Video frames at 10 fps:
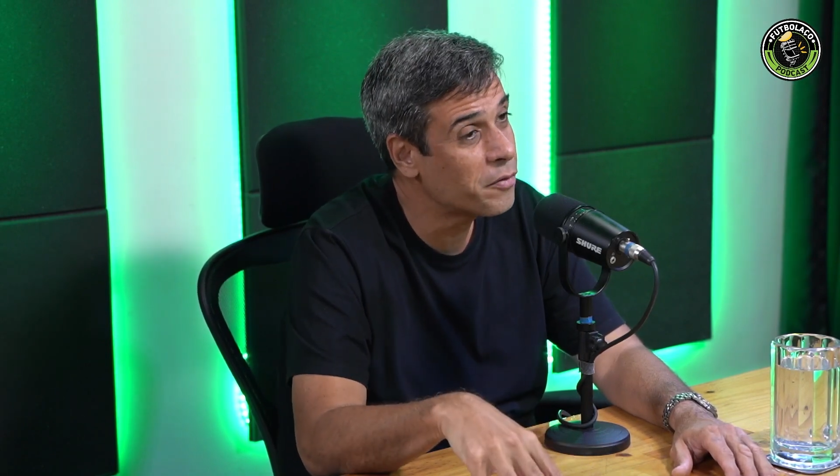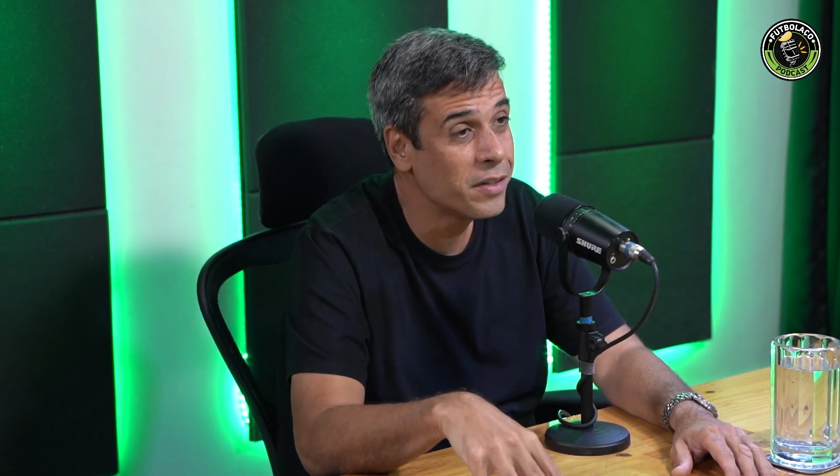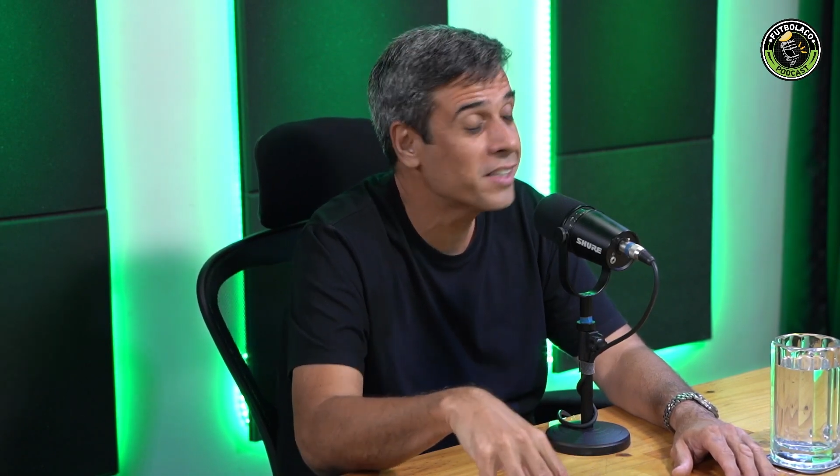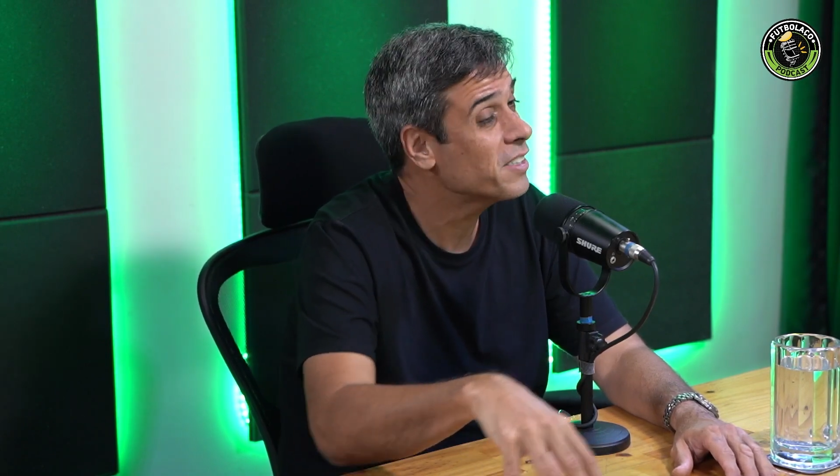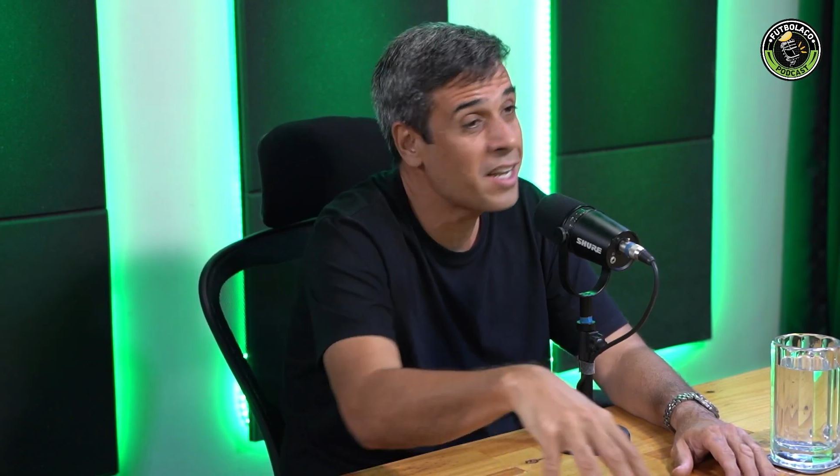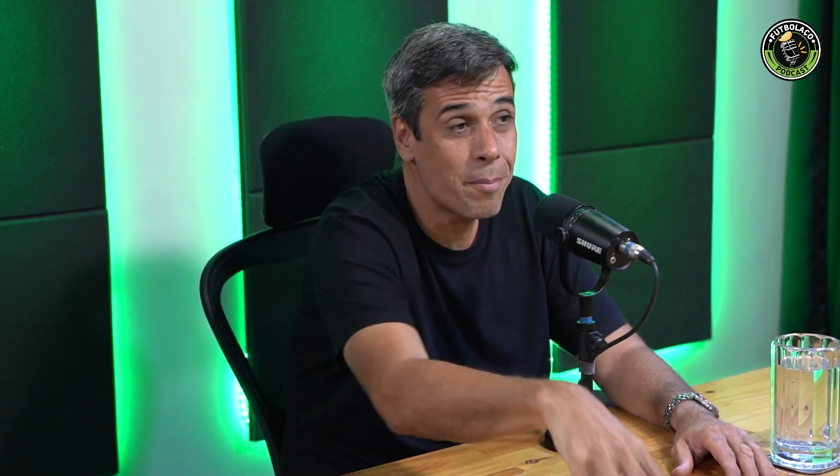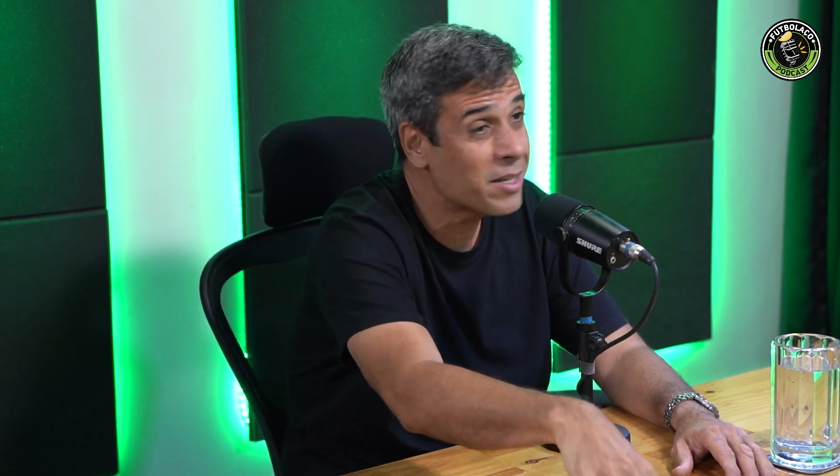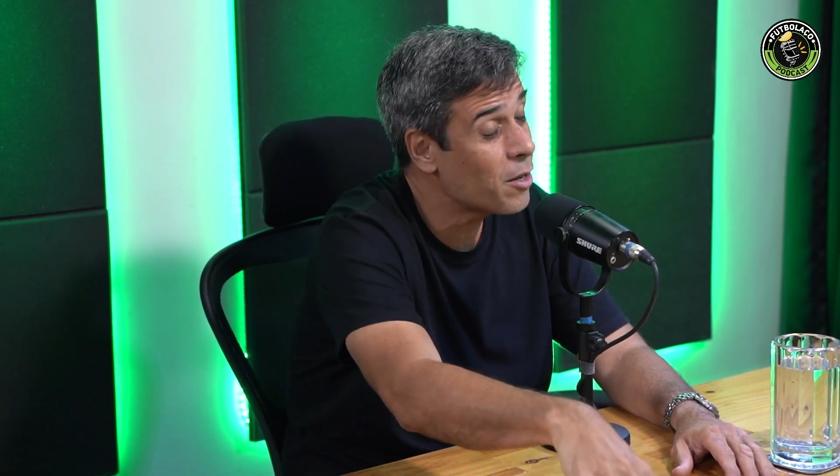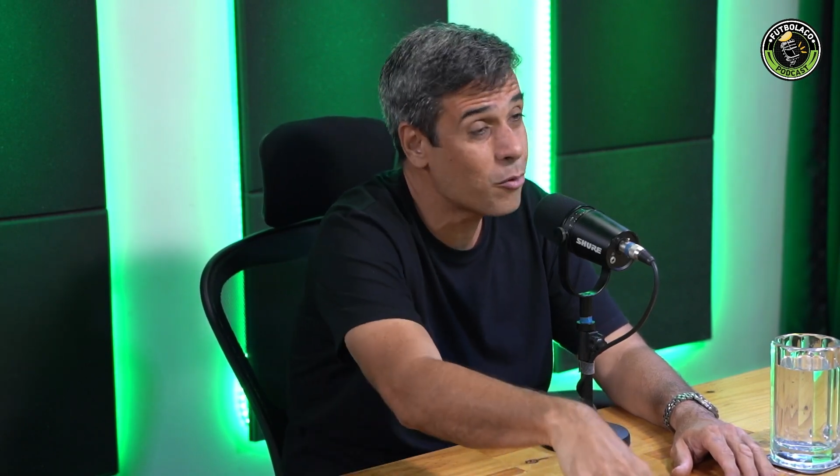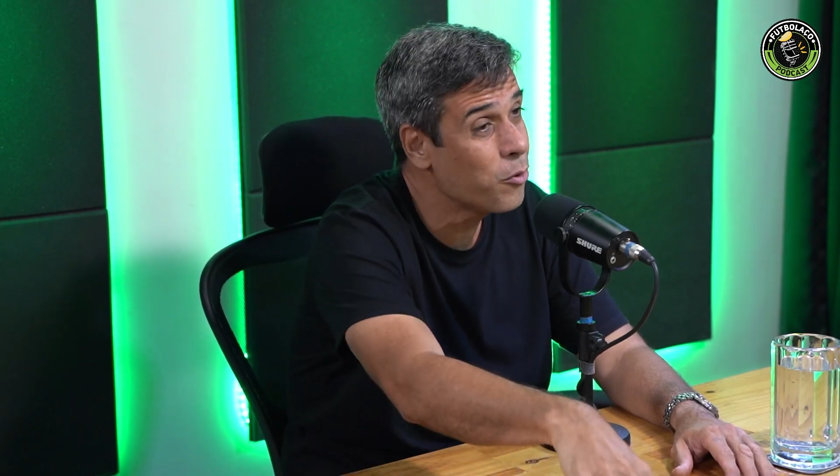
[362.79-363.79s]
de finanças nem
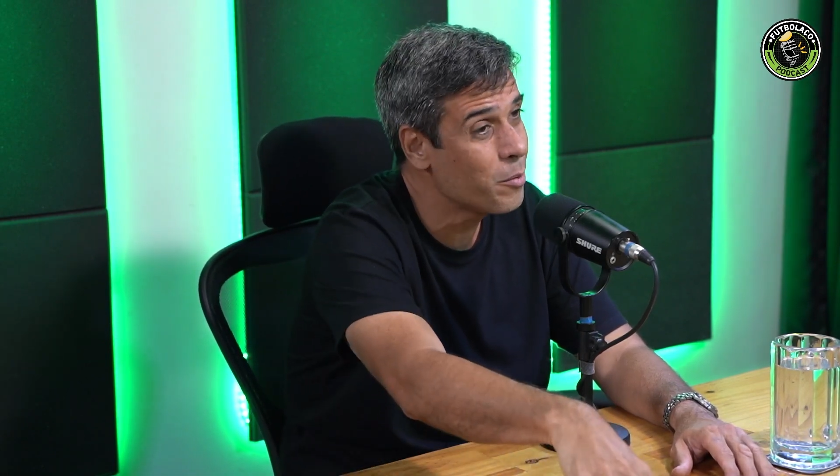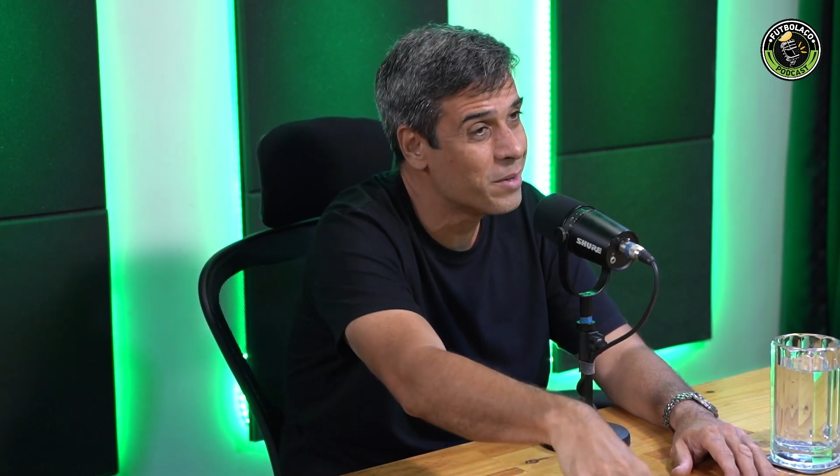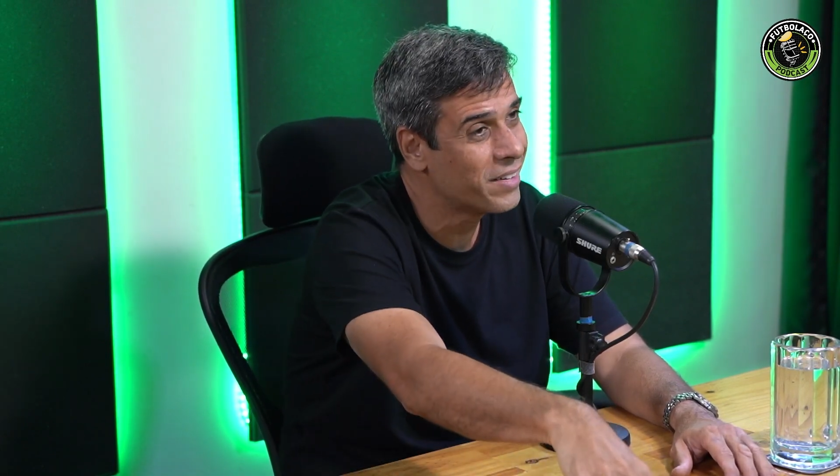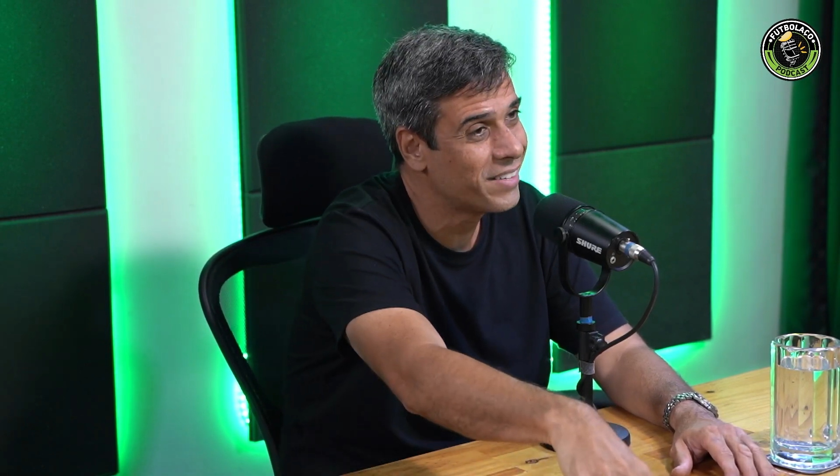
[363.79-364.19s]
presidente do clube.